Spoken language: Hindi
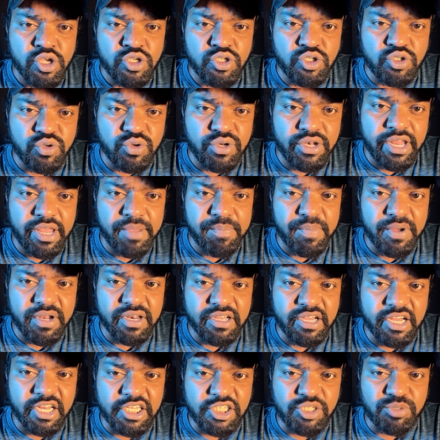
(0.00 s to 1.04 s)
सुनने पर
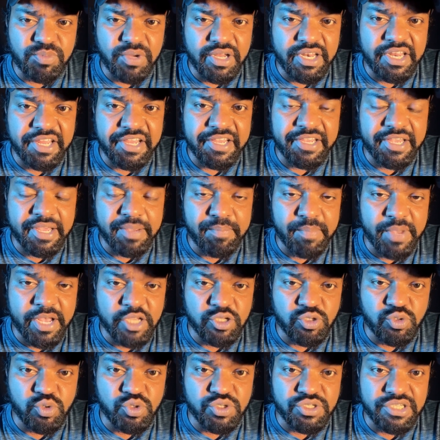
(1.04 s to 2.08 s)
करिश्मा ने यह
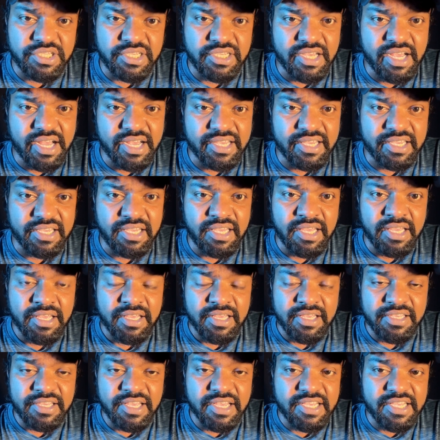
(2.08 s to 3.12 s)
महसूस किया कि
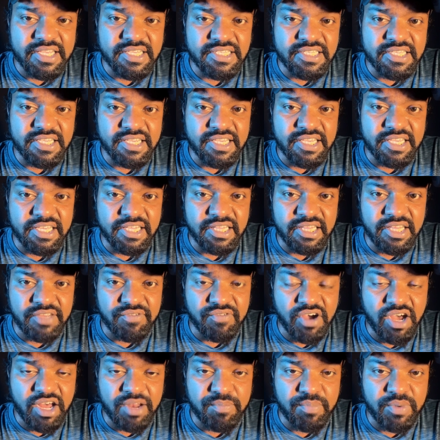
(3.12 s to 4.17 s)
ये किसी की
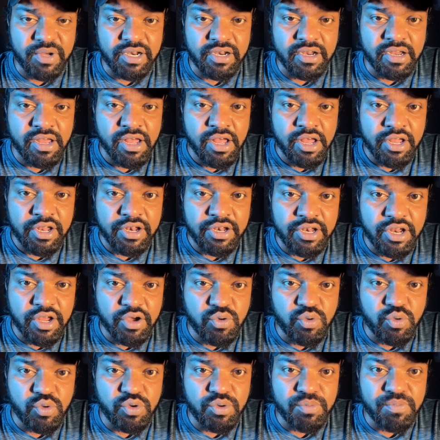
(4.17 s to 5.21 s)
दीवार पर
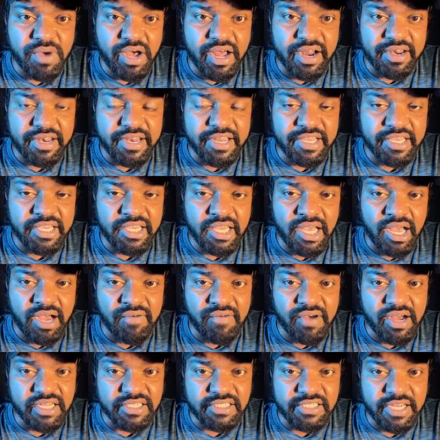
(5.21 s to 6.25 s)
नखून मारने की
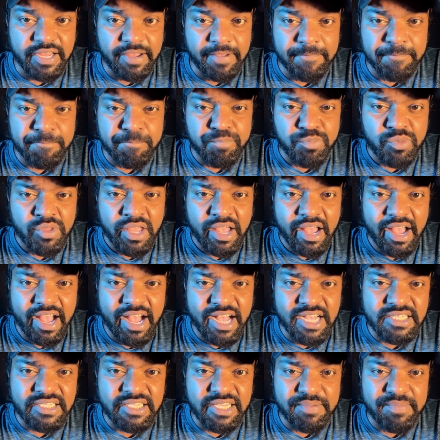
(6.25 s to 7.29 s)
आवाज़ है
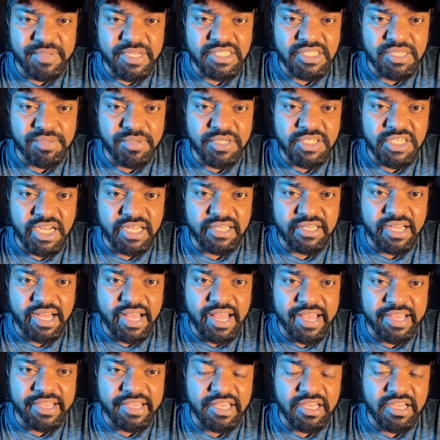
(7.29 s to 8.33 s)
ऐसे में समझ आता
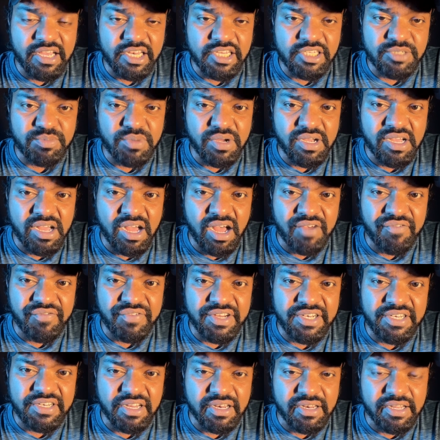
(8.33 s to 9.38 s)
है कि करिश्मा
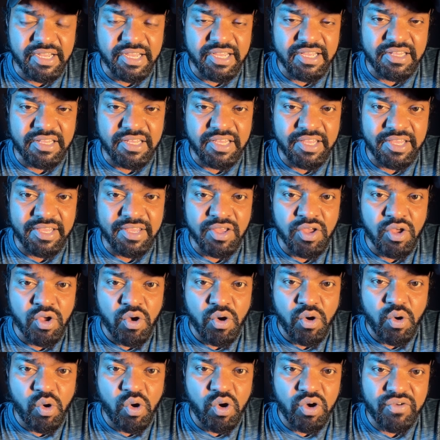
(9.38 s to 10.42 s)
काफ़ी डर गई थी
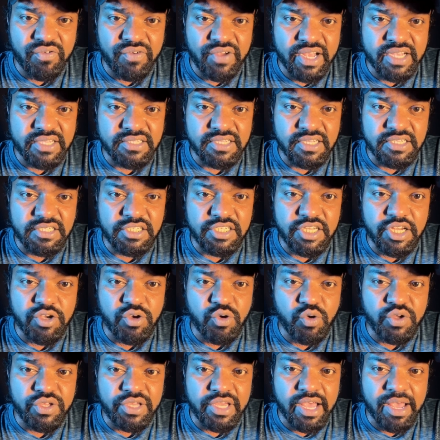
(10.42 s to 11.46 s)
और वह संजय
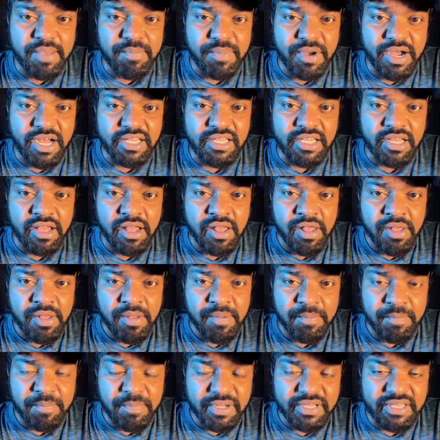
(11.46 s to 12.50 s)
को यह बात
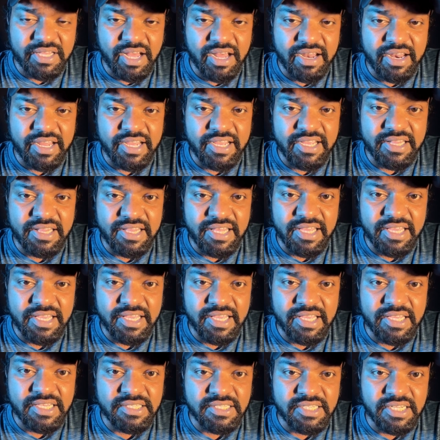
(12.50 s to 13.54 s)
बता रही थी
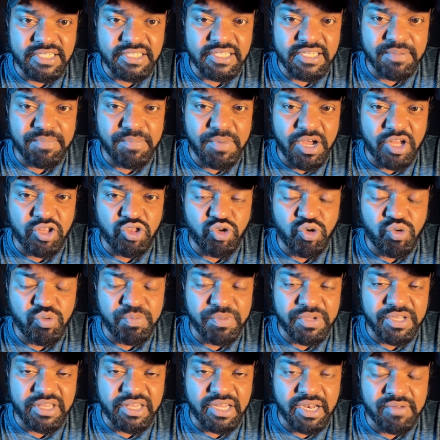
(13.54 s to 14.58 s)
कि संजय बाथरूम
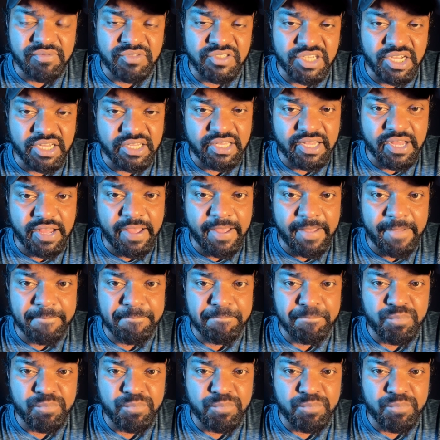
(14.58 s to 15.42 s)
की तरफ जाता है